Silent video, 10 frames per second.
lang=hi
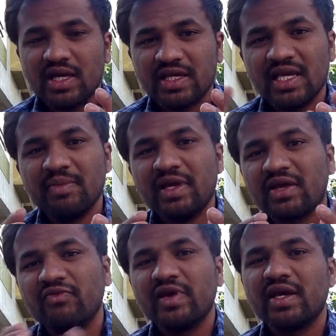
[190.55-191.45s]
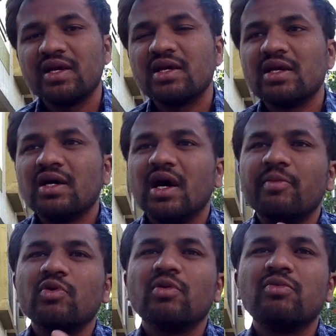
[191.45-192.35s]
ये भी एक वे है
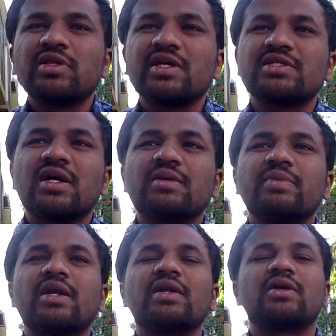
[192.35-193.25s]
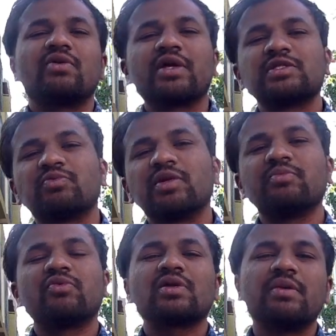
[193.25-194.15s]
अब लोग बोलते हैं कि चार्ट बनाने का और एक्सपोर्ट
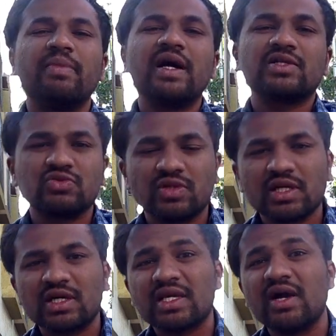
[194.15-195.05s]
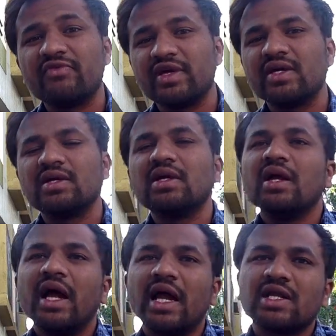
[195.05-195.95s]
इम्पोर्ट का बाहर ढूंढने का क्या वे
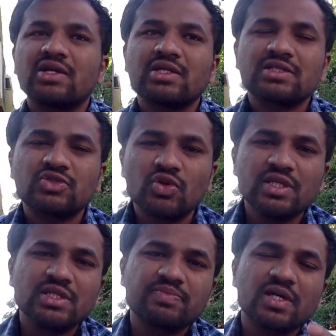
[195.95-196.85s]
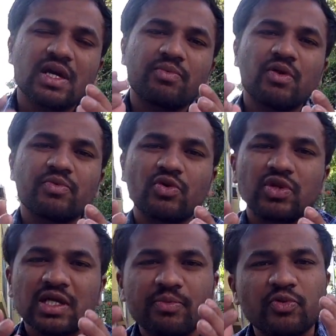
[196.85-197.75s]
है एक्चुअली जब तक आपको अपनी
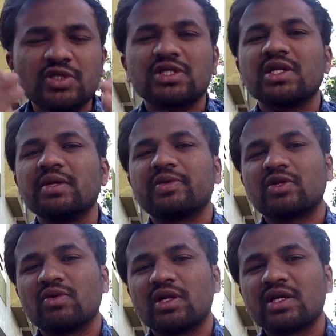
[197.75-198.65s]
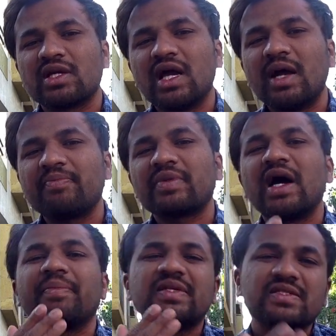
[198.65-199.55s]
खुद का पोजीशन नहीं पता होगा ना कि आप
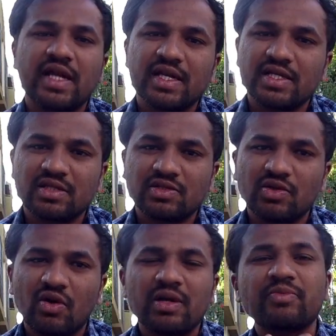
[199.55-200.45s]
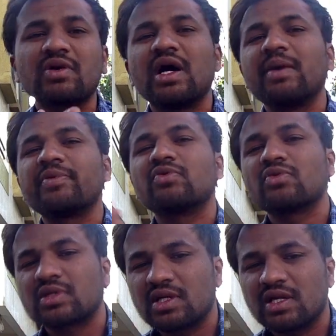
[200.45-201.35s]
कहाँ पे स्टैंड करते हो और आपको कहाँ पे
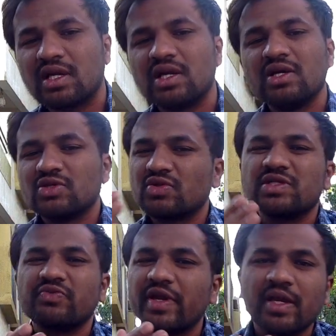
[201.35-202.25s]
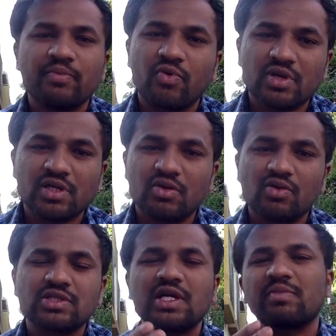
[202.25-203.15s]
ग्रोथ करना है सो इट इज़ वेरी इंपॉर्टेंट और
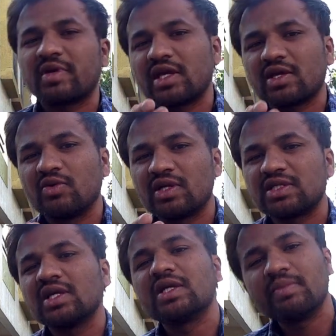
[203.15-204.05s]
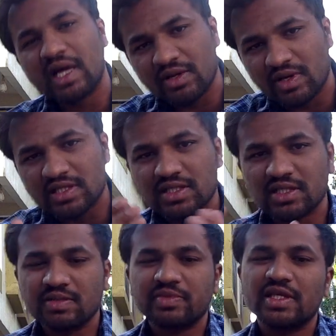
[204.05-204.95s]
उस चार्ट में क्या क्या होना चाहिए ये भी आने वाले
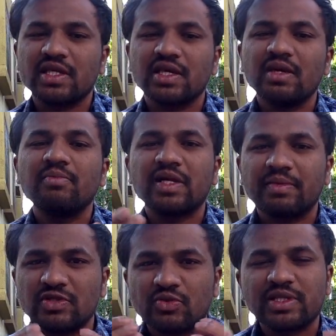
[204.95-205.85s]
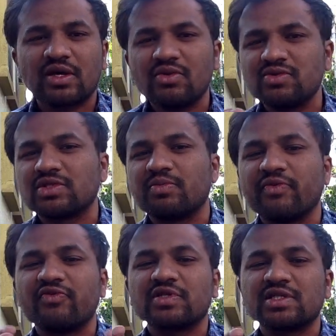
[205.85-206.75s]
सेशन पे देखेंगे बट अभी जो बता रहा हूँ उसके
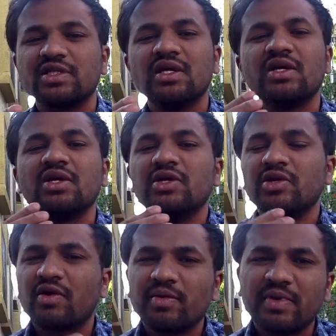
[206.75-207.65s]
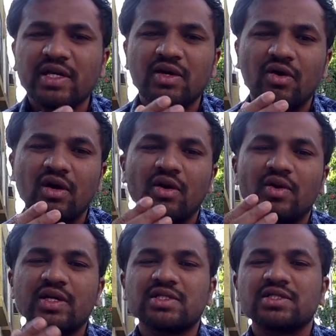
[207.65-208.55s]
ऊपर फोकस कीजिए यू टू मेक अ
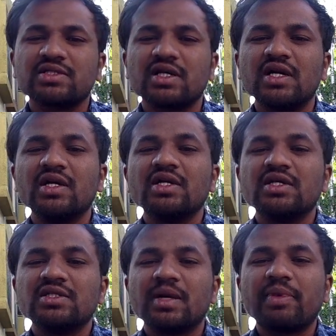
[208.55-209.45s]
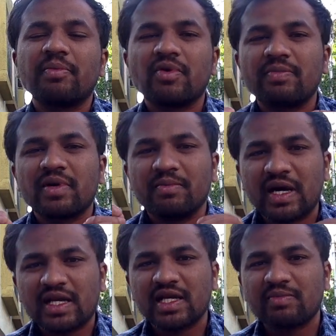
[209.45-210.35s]
ऑर्गेनाइजेशन चार्ट जहाँ पे आपको आपका
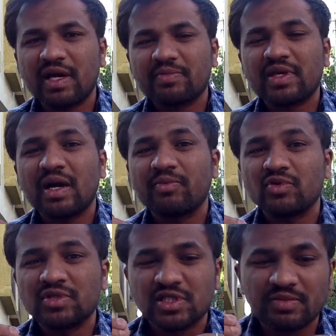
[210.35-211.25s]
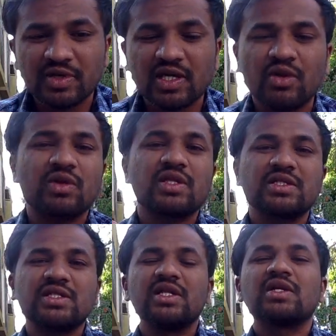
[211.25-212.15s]
मार्केट में आप क्या पोजीशन पे कर रहे हो कितना
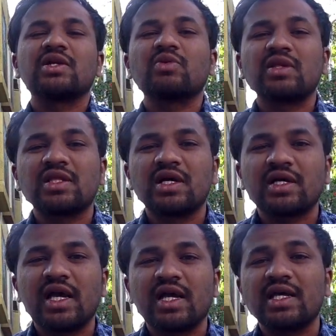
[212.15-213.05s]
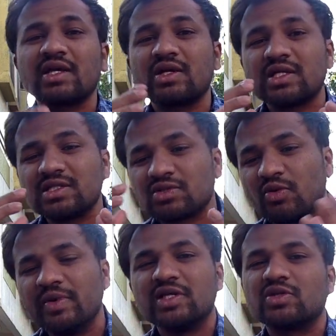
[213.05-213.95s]
सेल कर रहे हो कितना क्या है किसको
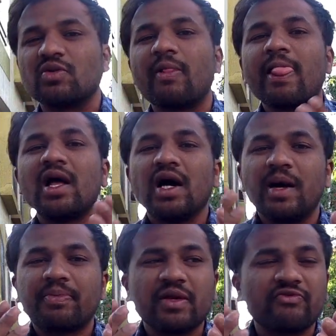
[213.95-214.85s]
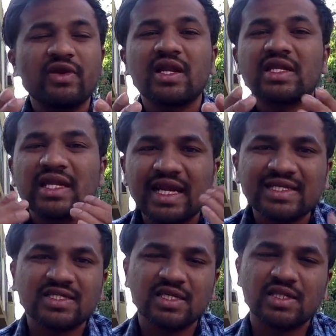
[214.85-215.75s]
बेच रहे हो आपके फिलहाल
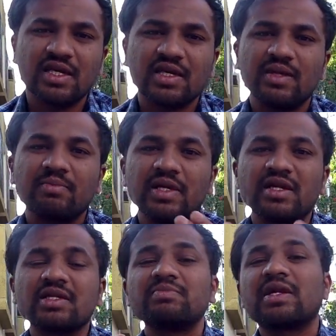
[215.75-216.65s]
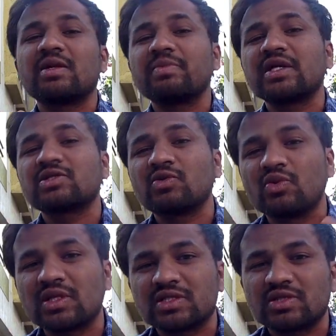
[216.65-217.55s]
क्लाइंट्स कितने हैं इंटरनेट मार्केट कैसे
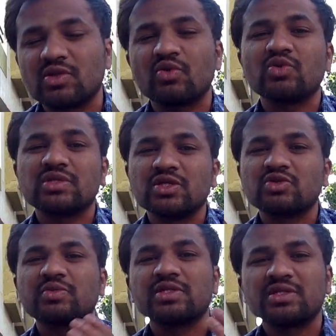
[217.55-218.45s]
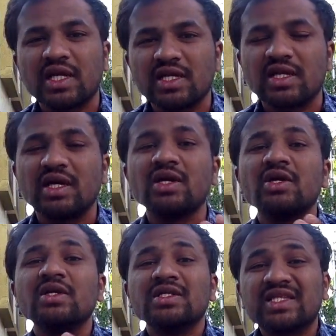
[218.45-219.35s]
ग्रो कर सकते हो कौन से डिस्ट्रीब्यूशन चैनल
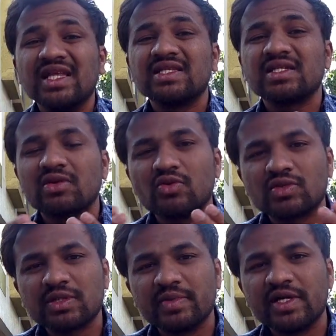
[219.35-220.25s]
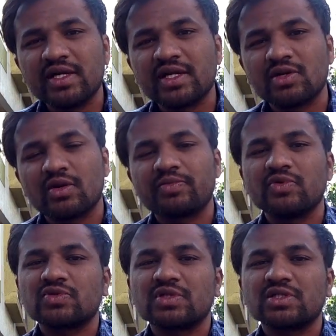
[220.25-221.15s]
है सेल्स के लिए कौन से मीडिएटर आप
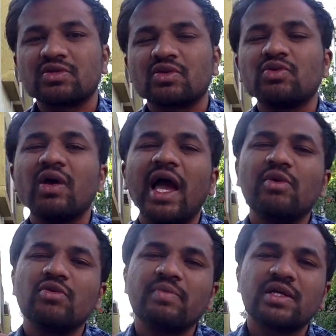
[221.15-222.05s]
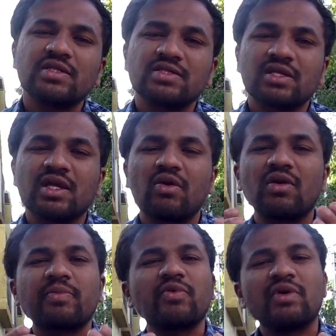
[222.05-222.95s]
यूज़ कर सकते हो तो यू हैव टू मेक दिस थिंग
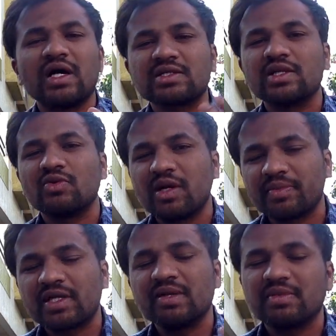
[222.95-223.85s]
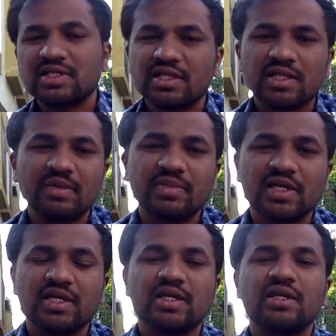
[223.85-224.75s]
और आपको आसानी होगा आपकी टीम के साथ काम
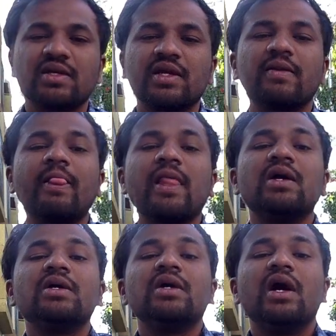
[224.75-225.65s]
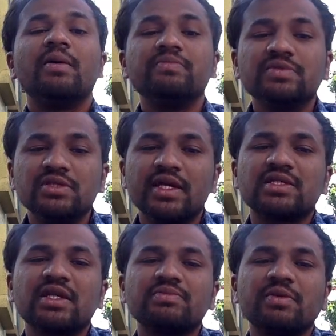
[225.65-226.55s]
करने के लिए राइट अब
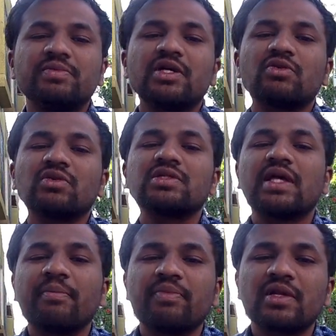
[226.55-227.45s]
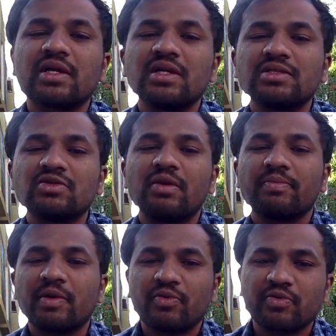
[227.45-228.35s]
नेक्स्ट आप जब भी जाते हो कि सैम्पल का जो
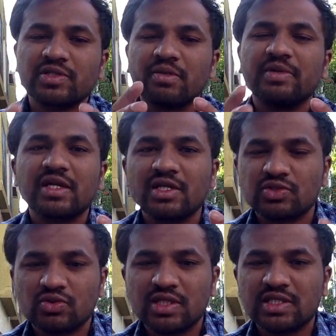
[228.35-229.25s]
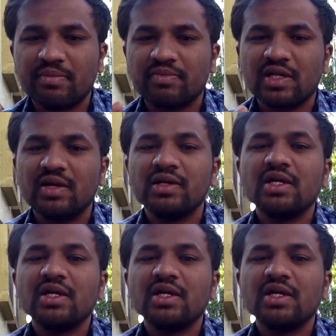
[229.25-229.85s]
आपका प्रोफेशनल मटेरियल्स होता है सैम्पल का